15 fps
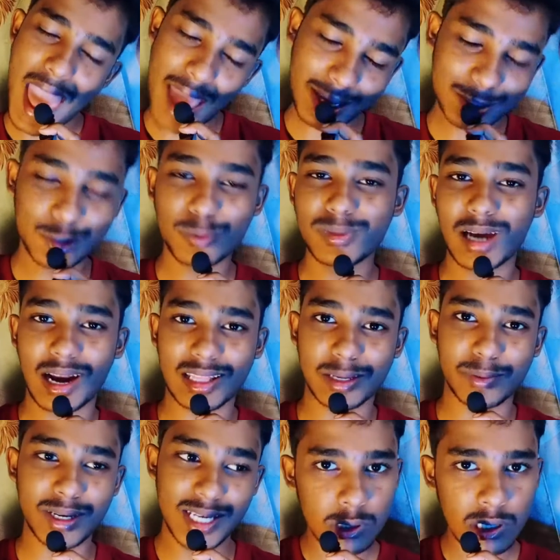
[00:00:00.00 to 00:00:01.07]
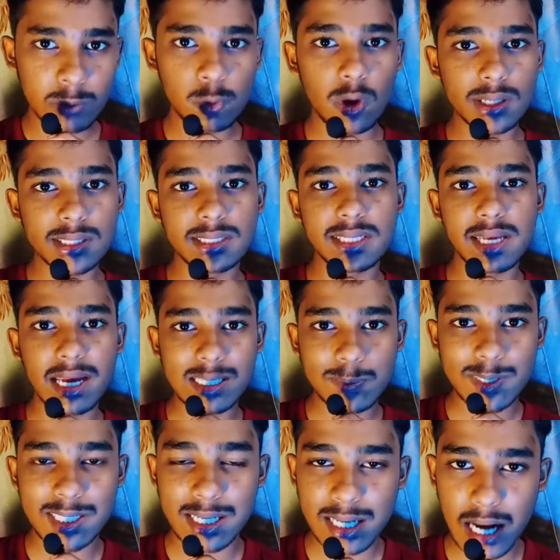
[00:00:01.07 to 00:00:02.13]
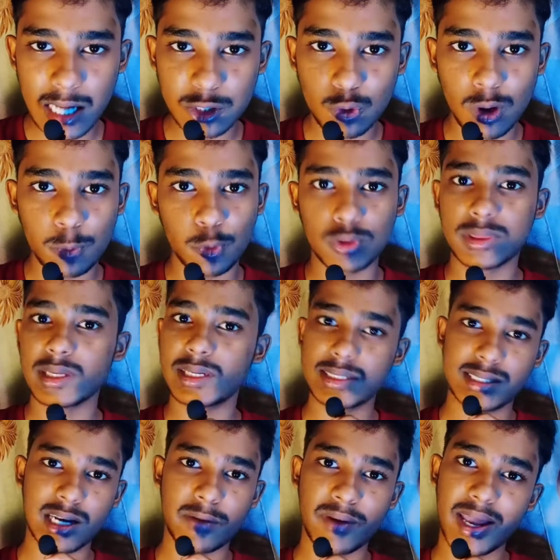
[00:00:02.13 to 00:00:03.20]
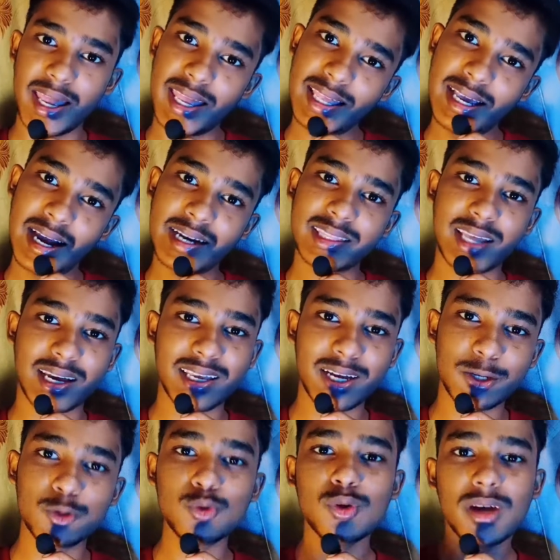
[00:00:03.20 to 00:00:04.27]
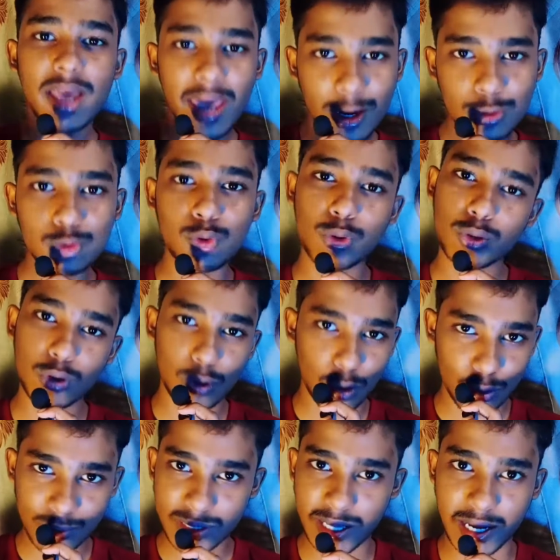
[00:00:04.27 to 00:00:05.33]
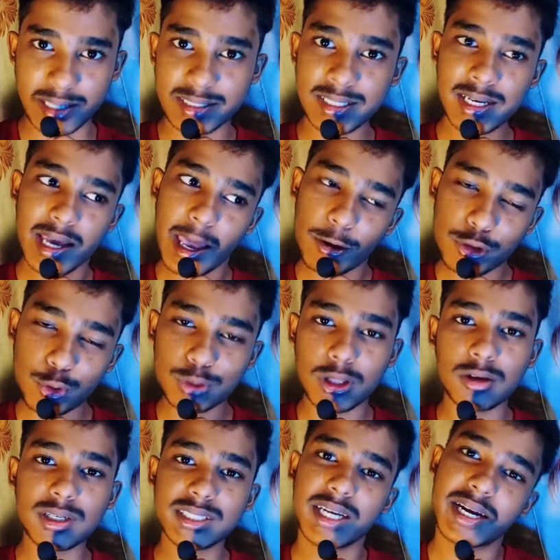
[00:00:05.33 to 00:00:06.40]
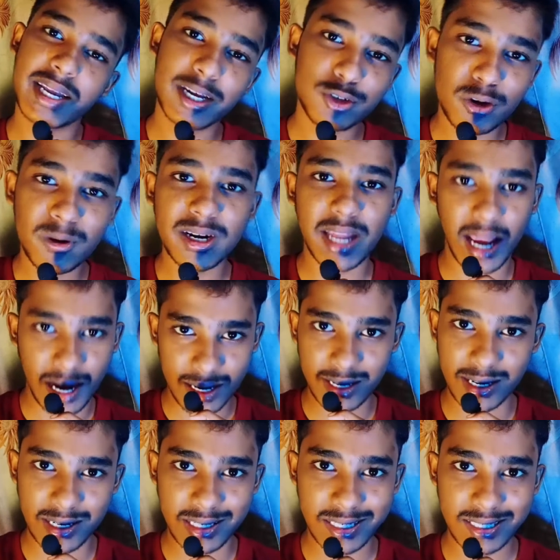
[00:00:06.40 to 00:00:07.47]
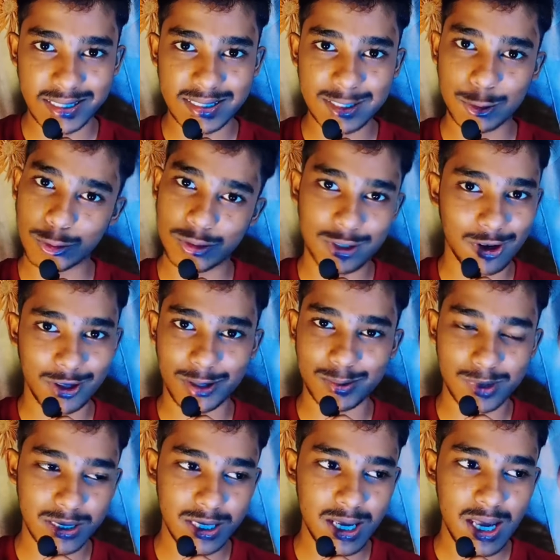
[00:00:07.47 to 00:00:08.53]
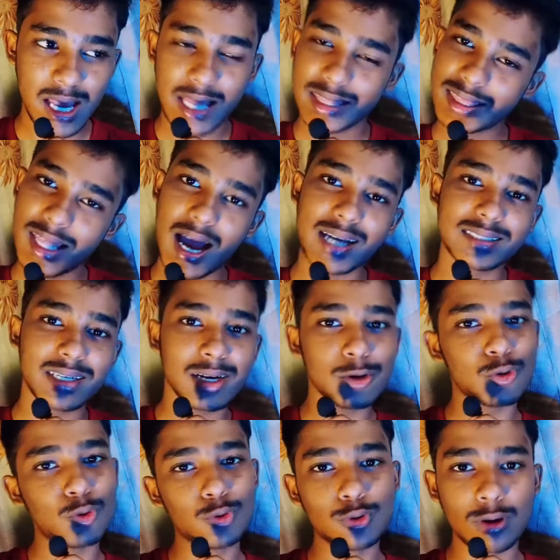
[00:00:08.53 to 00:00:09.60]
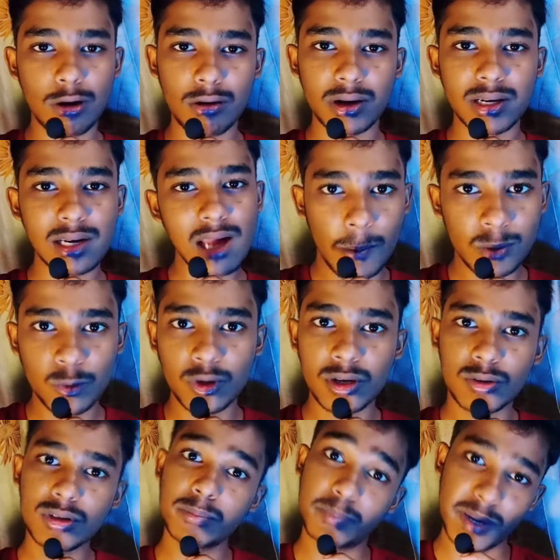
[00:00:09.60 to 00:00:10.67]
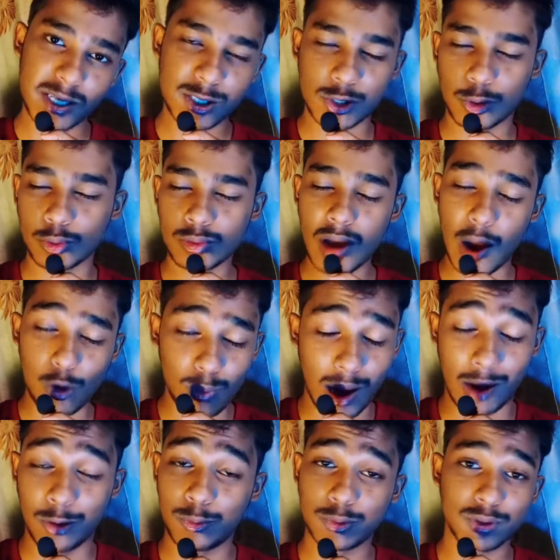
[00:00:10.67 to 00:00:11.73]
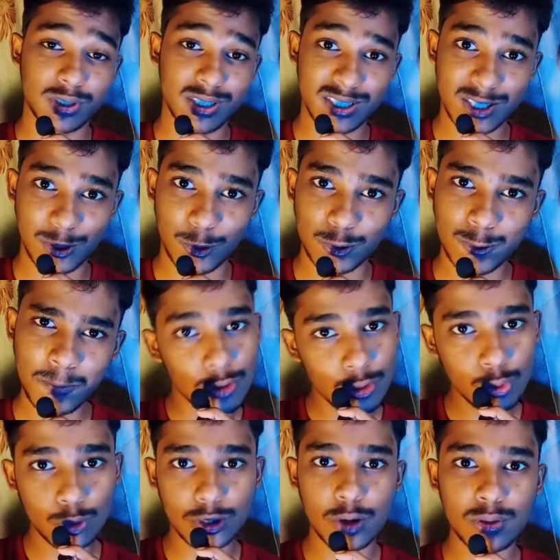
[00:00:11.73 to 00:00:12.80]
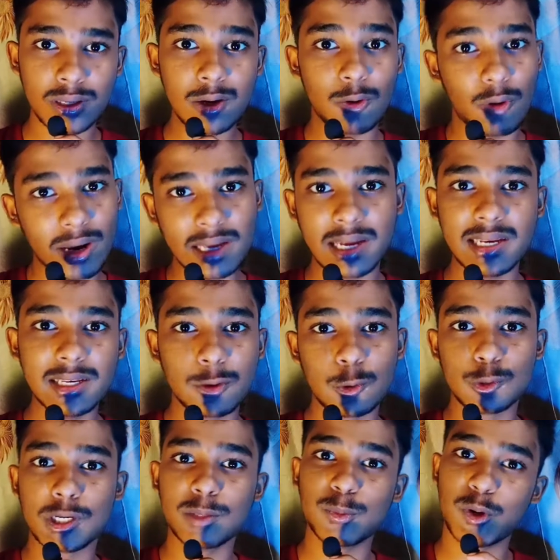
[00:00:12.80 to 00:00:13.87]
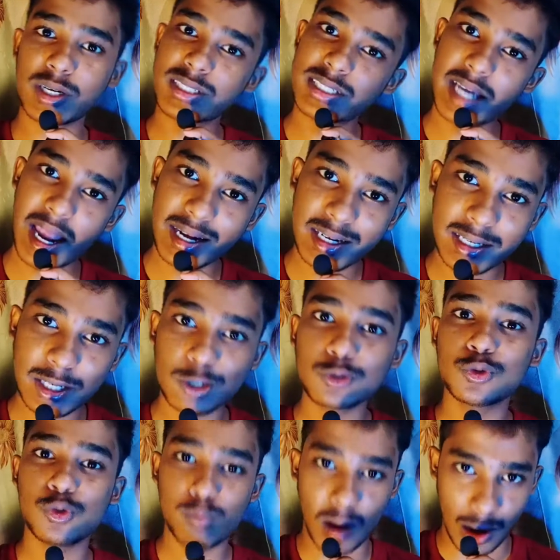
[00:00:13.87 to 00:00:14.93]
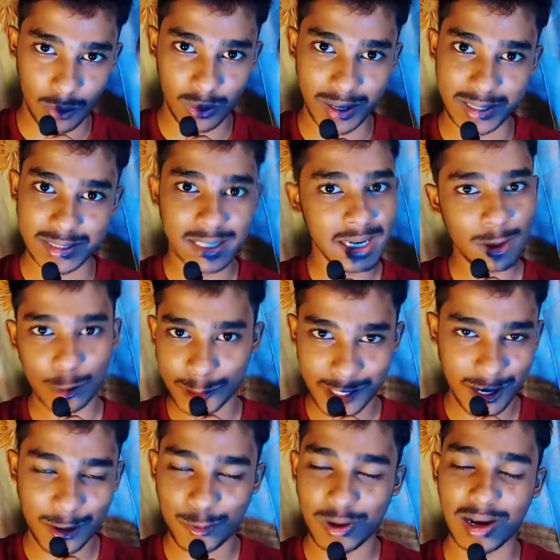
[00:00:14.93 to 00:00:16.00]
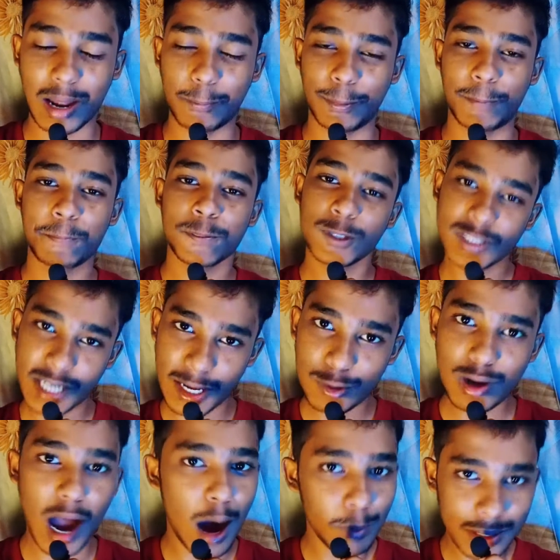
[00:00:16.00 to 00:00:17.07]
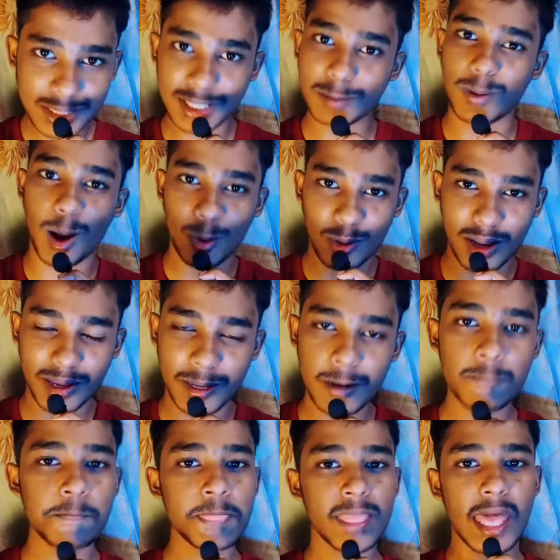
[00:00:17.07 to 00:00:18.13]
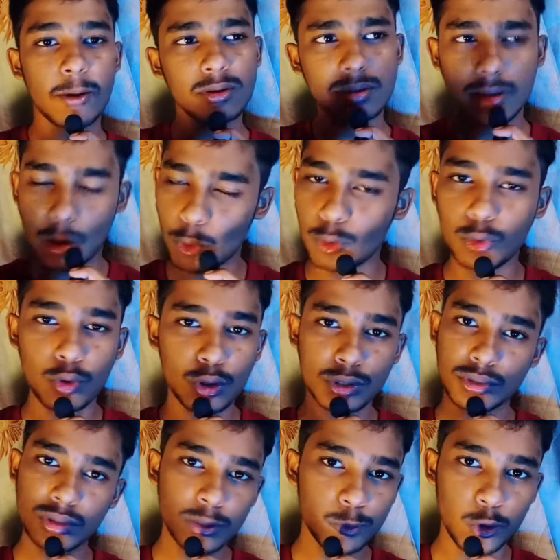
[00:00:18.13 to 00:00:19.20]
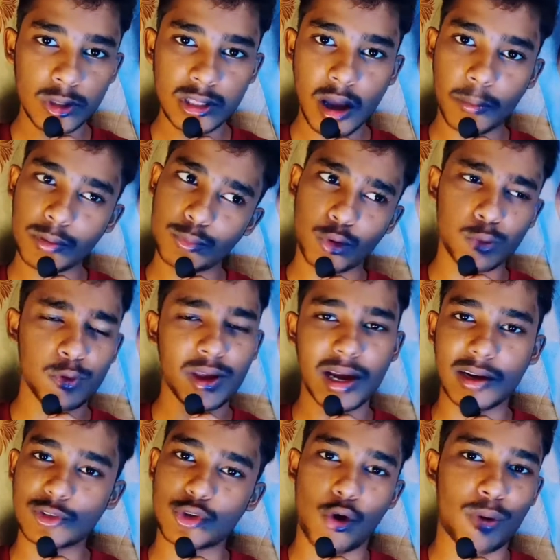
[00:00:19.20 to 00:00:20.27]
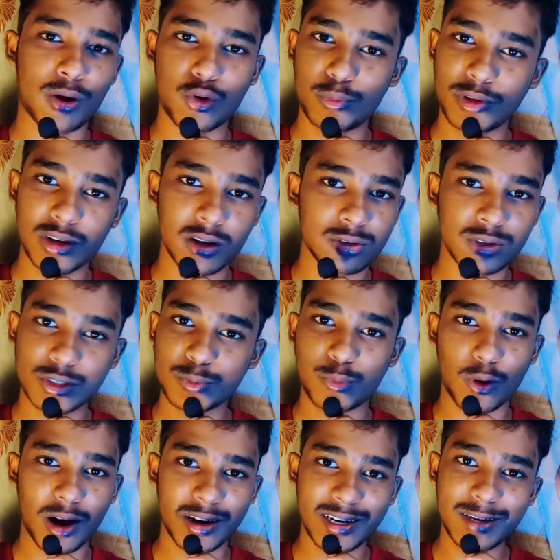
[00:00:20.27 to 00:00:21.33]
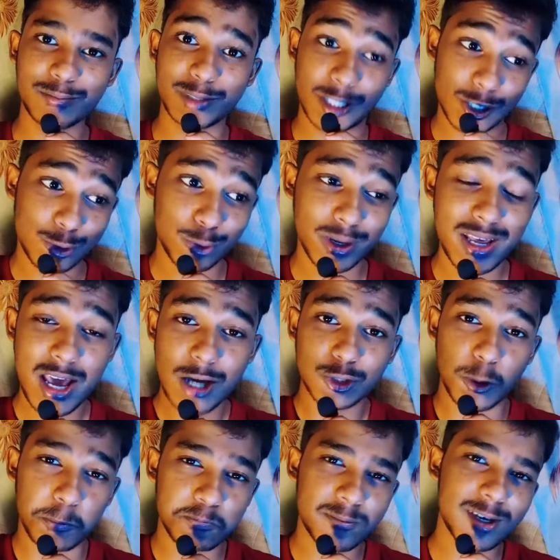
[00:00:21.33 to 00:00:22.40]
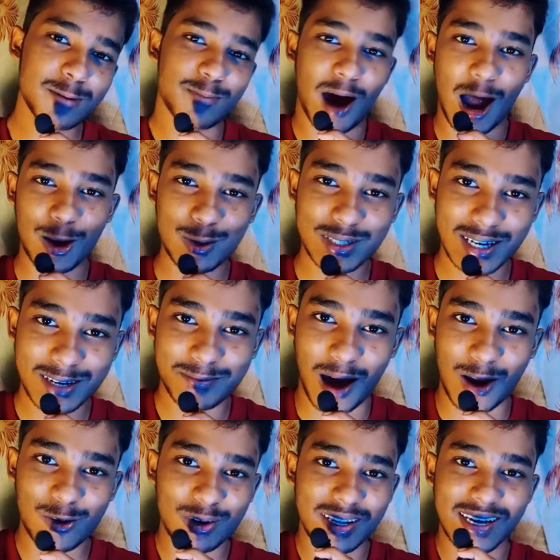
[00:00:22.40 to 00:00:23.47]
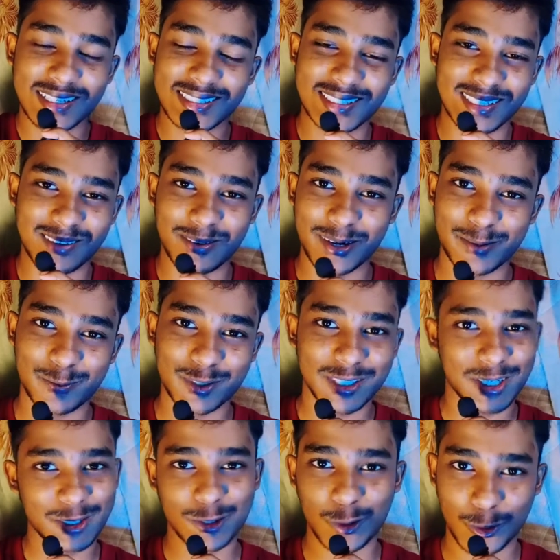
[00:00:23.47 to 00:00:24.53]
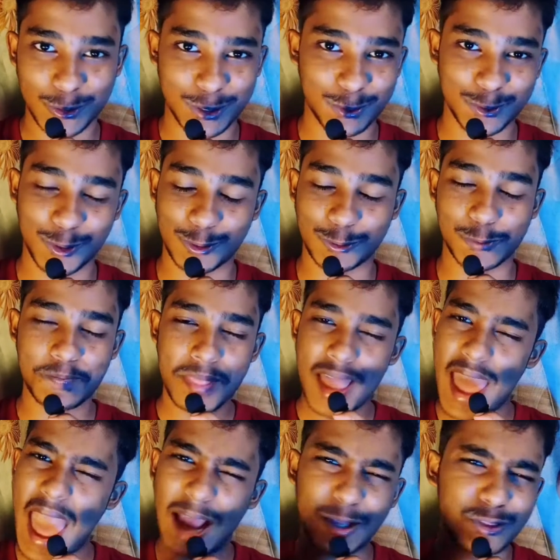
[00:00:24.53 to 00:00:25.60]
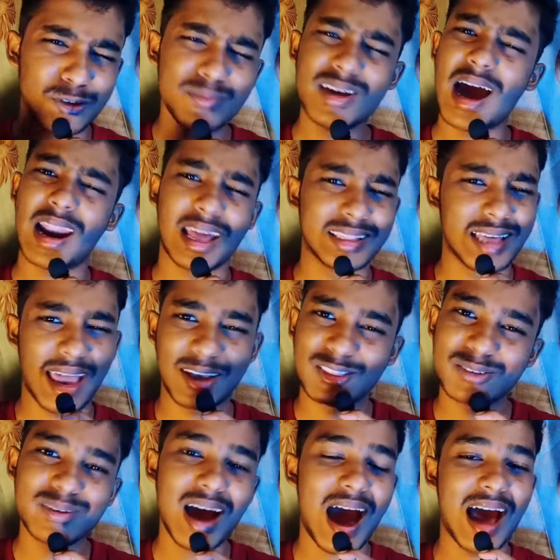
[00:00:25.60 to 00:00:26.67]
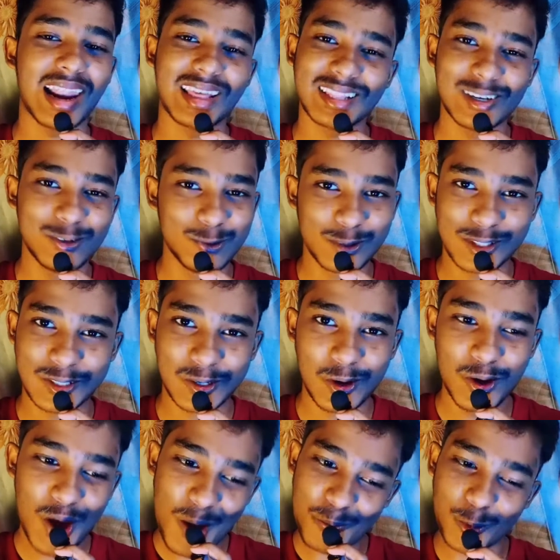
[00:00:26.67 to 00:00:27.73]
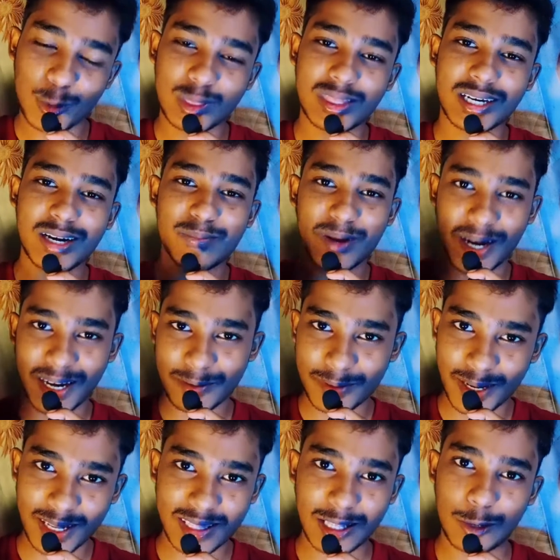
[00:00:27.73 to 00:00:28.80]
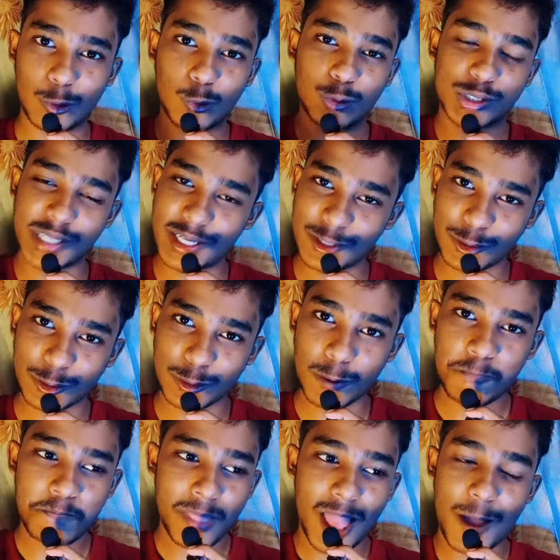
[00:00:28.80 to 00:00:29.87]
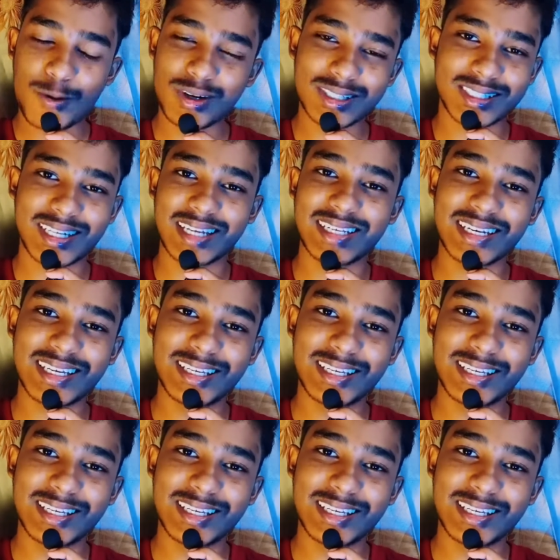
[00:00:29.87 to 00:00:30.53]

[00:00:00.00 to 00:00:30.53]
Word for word: একদমই আলাদা মানে কৌশানী মুখার্জি যে এক্সপ্রেশনে কাজ করে প্রত্যেকটা সিনেমা এইখানে তাকে একটু একটু অন্য রকমে দেখেছি এবং কোথাও গিয়ে সেটা একটু আমার ন্যাকা ন্যাকা লেগেছে সত্যি কথা বলতে তার জায়গায় অন্য কাউকে নিয়ে আমি মনে করি বেস্ট হতো আরও ভালো মতো জিনিসটা হতো কিন্তু কোথাও গিয়ে অনেকেরই কৌশানী মুখার্জির ক্যারেক্টারটাকেও খুব ভালো লেগেছে এটা অস্বীকার করে লাভ নেই তো যাই হোক আমার সেটা ভালো লাগেনি এবং অন্য কিছু যদি বলতে আমি বলবো এখানে সবার অভিনয় তো কিছু বলার নেই বিশেষ করে সবথেকে ভালো যাকে ভালো লেগেছে সিনেমাটার মধ্যে সেটা হচ্ছে রজত দত্ত একদমই আলাদা একদমই আলাদা লুক ছিল প্রত্যেকটা মিনিটে মিনিটে তার লুক চেঞ্জ হতো এবং সে যে